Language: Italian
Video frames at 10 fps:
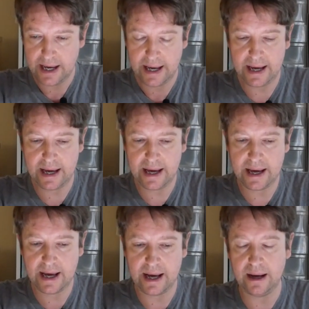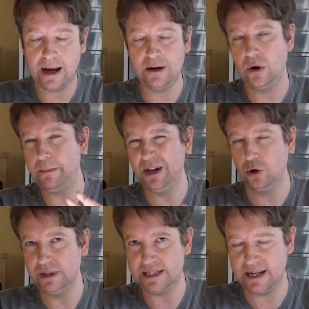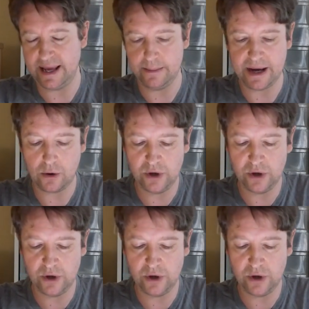E allora, piccolo disclaimer,